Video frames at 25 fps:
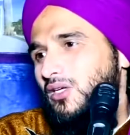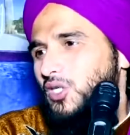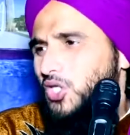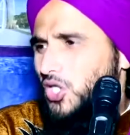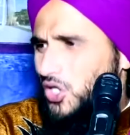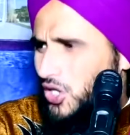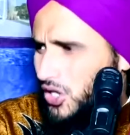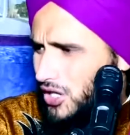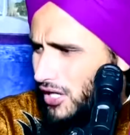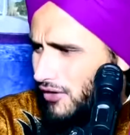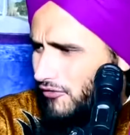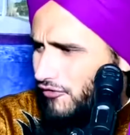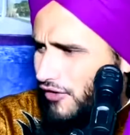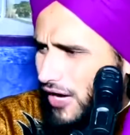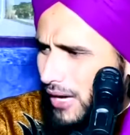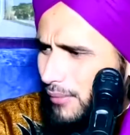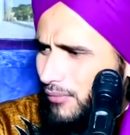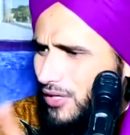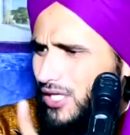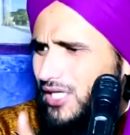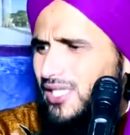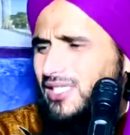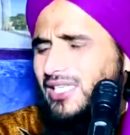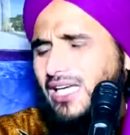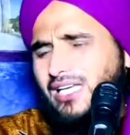कितनी
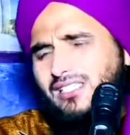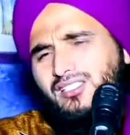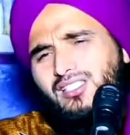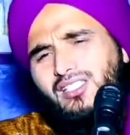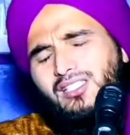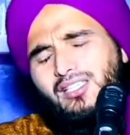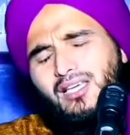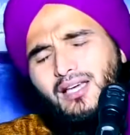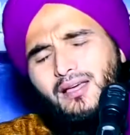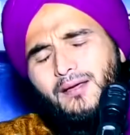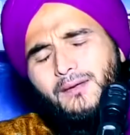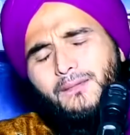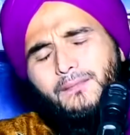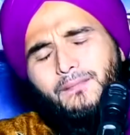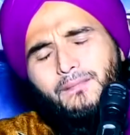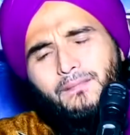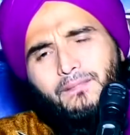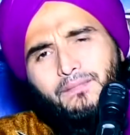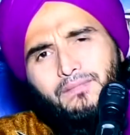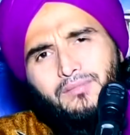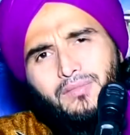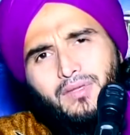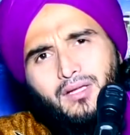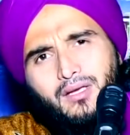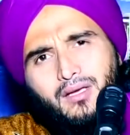फैमिलीज ऐसी हैं
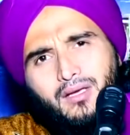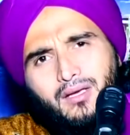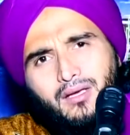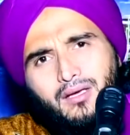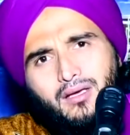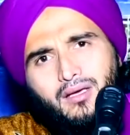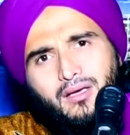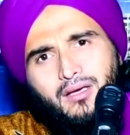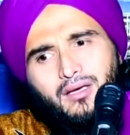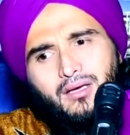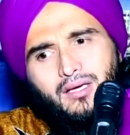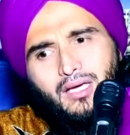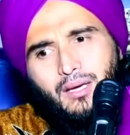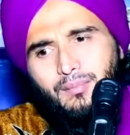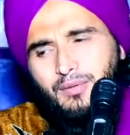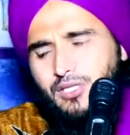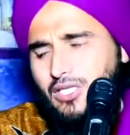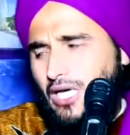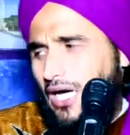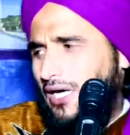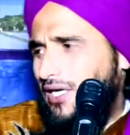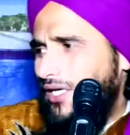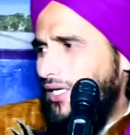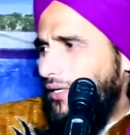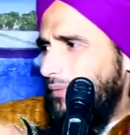कि
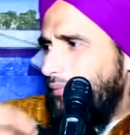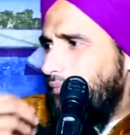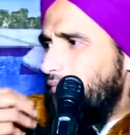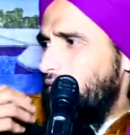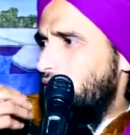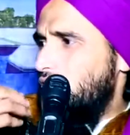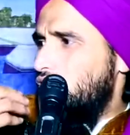बेचारी